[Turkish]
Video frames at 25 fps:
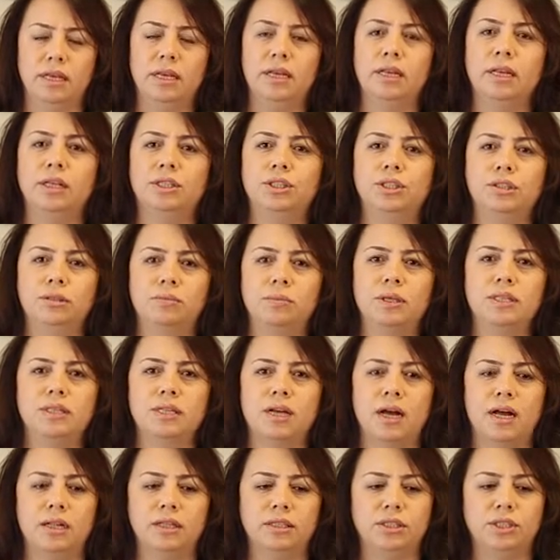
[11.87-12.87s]
iyileştirme
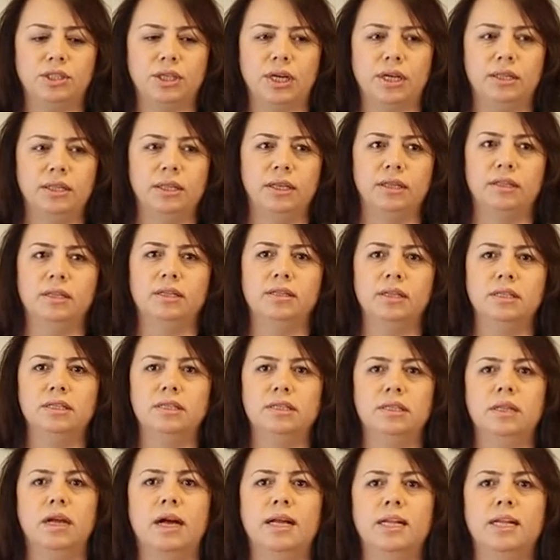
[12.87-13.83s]
sağlayacağını ya da nasıl